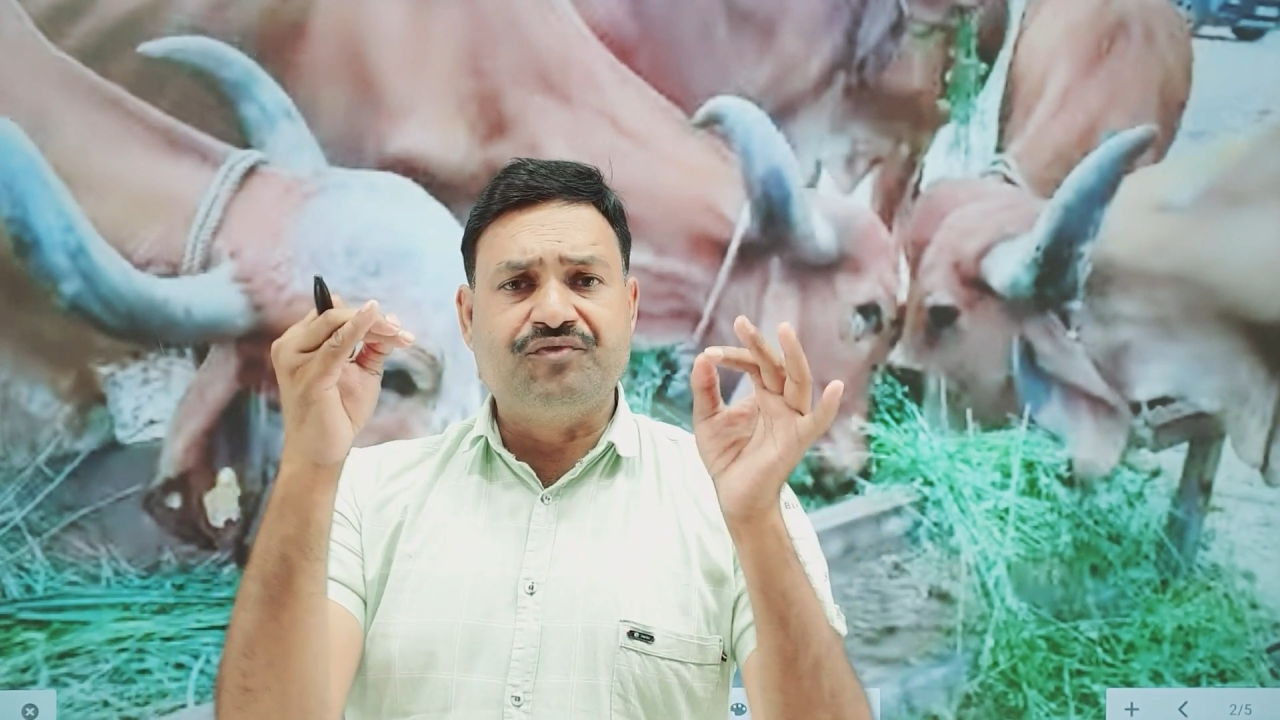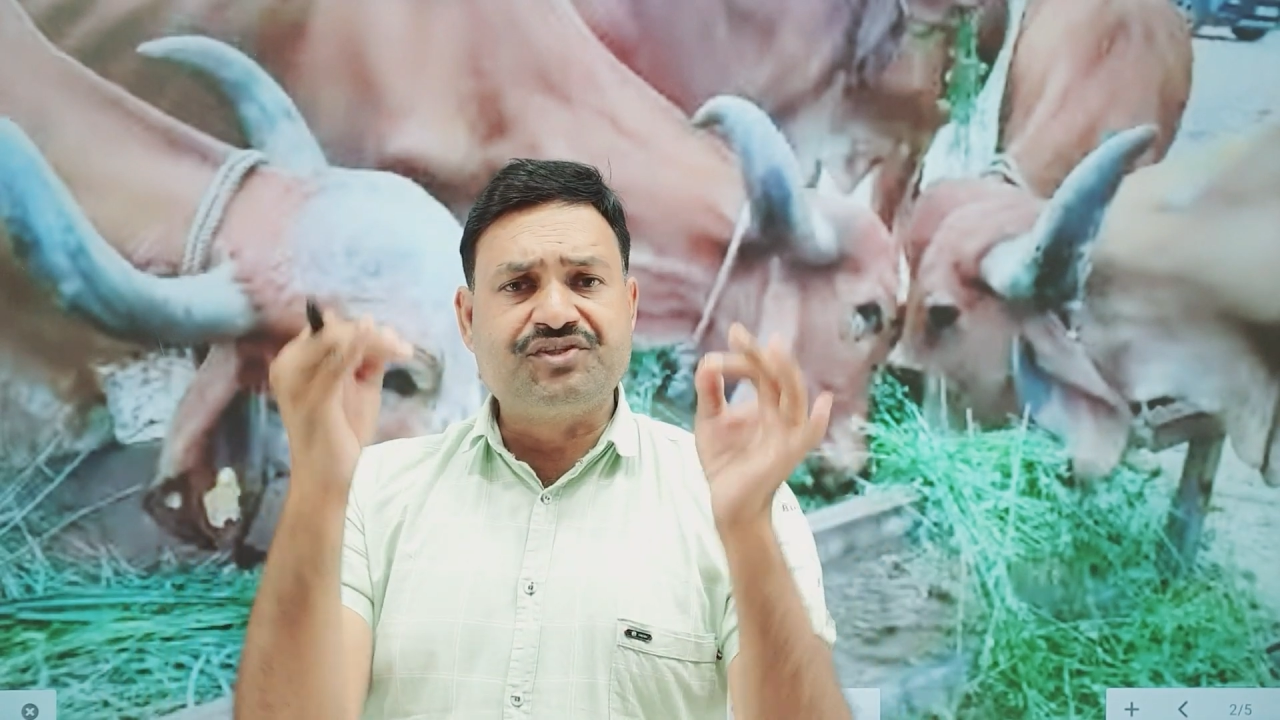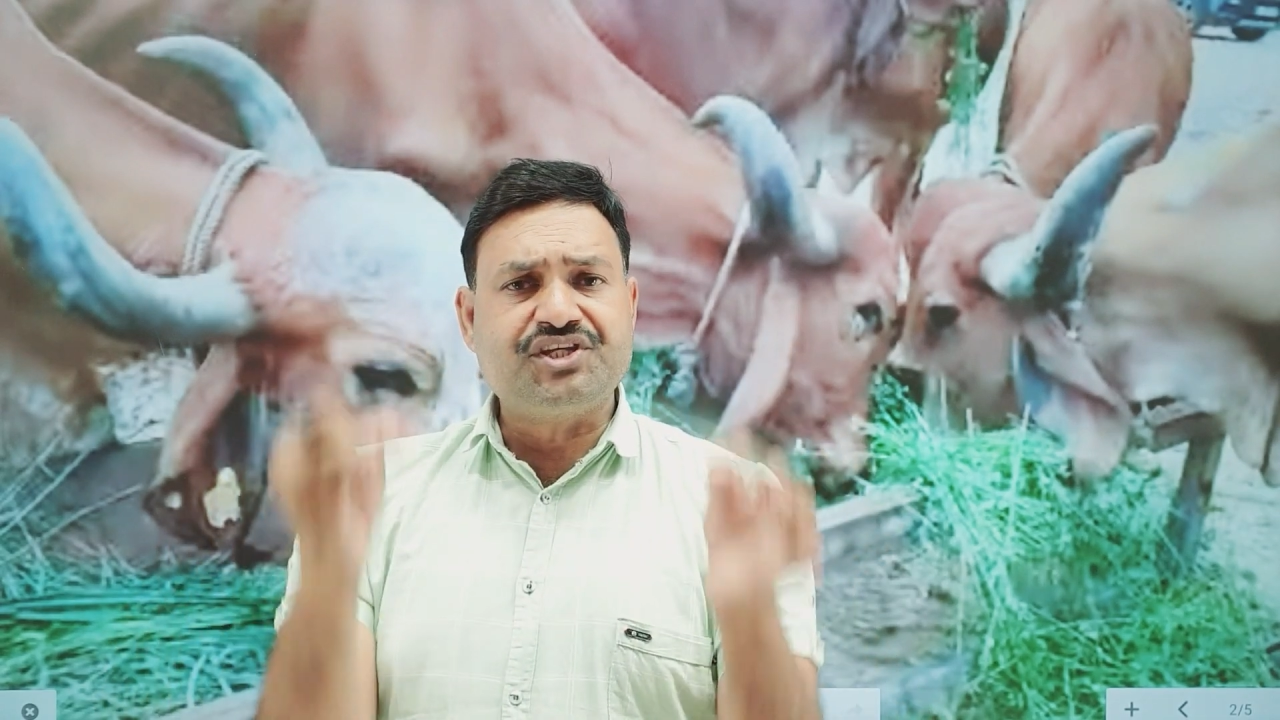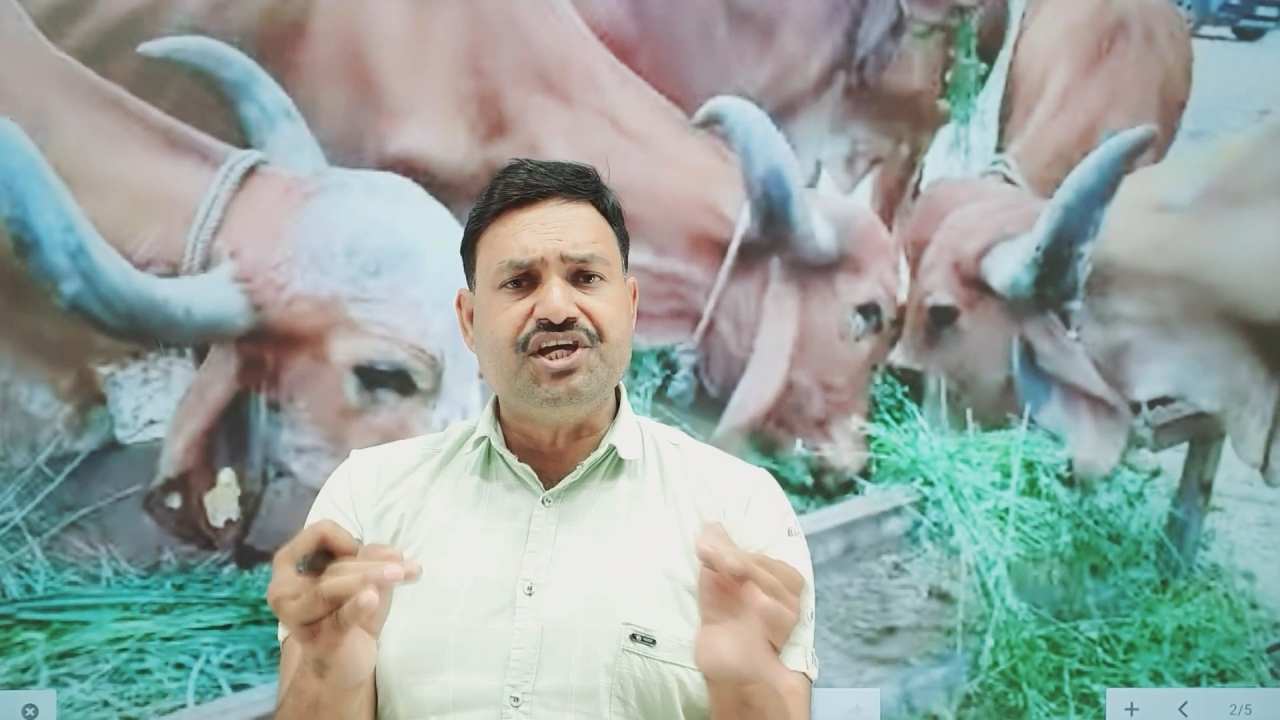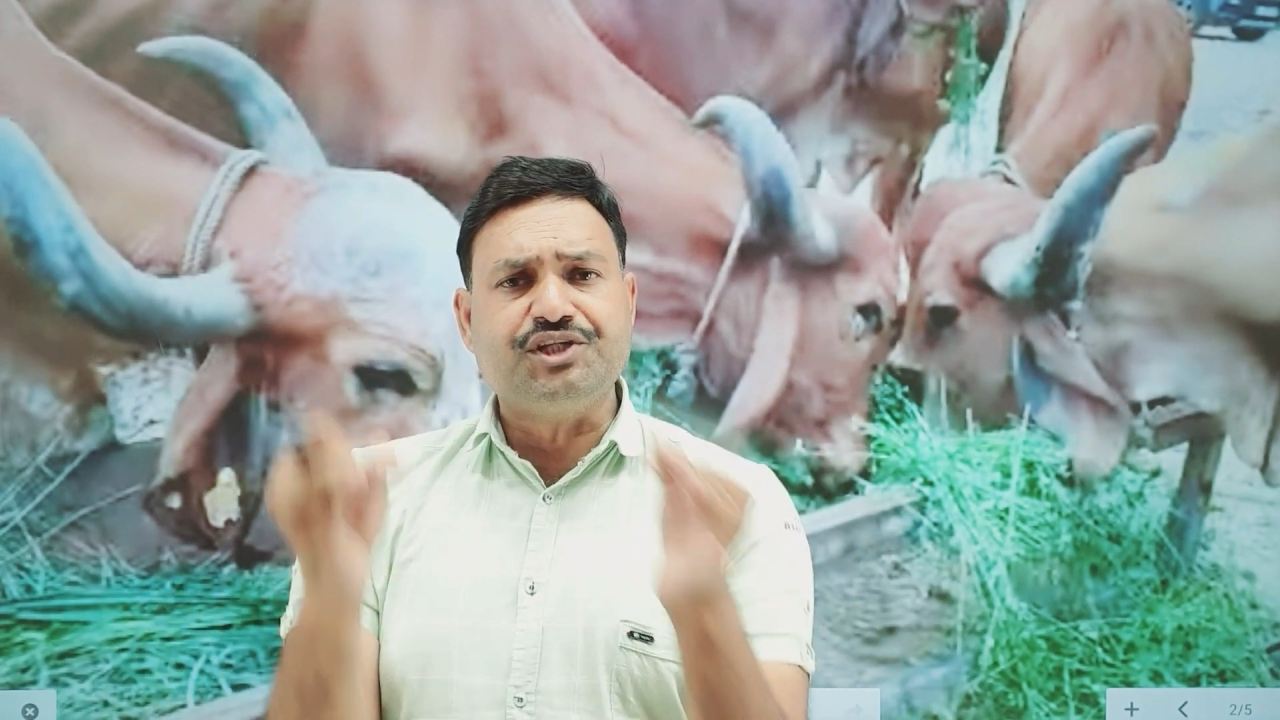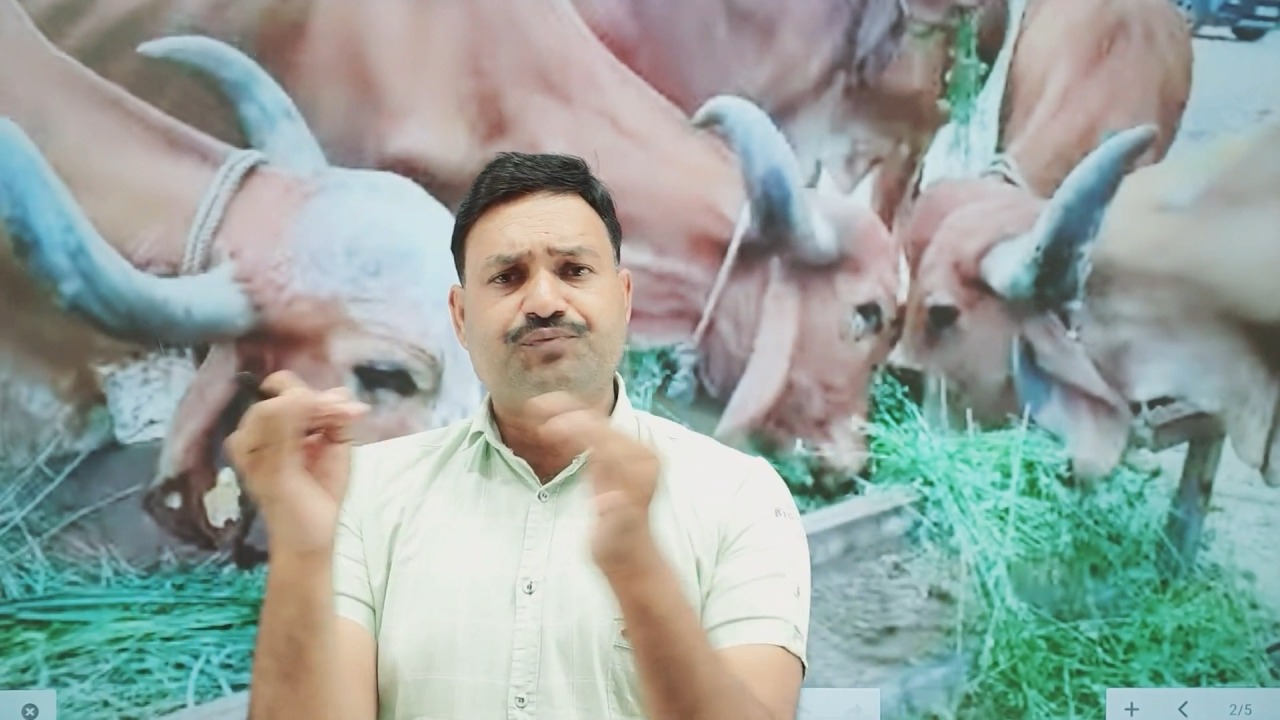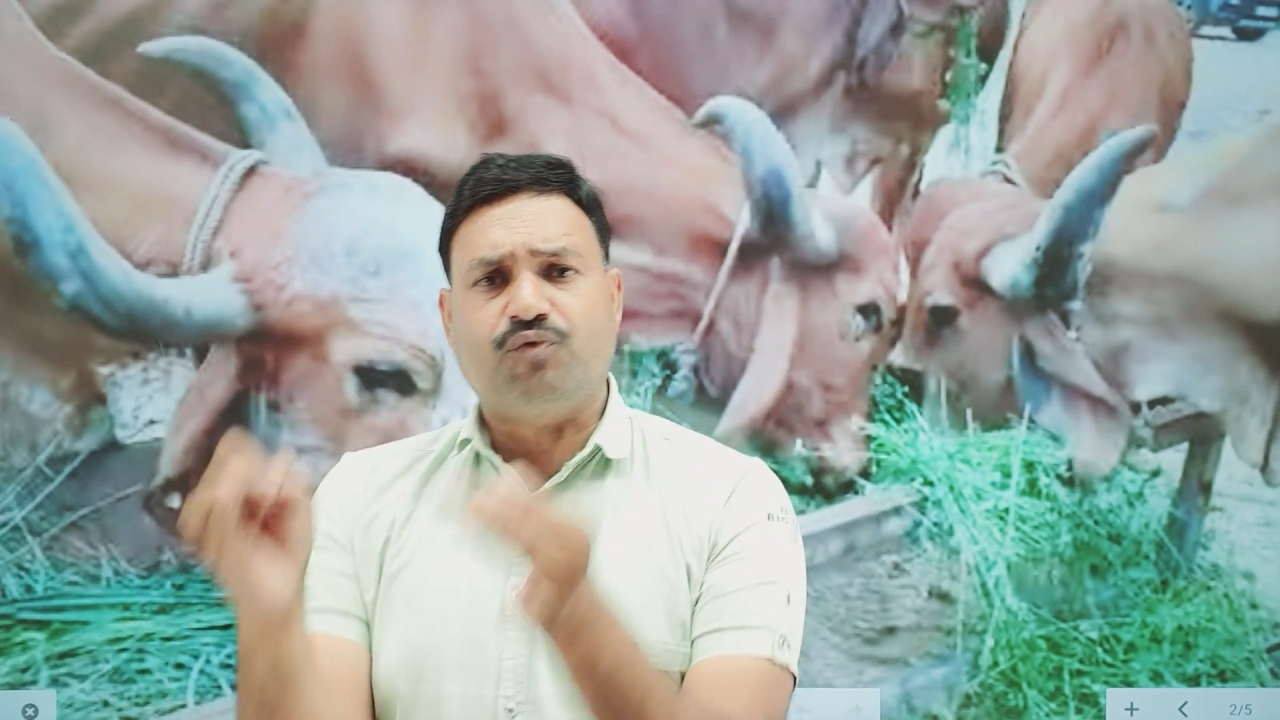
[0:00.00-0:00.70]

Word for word: विशेष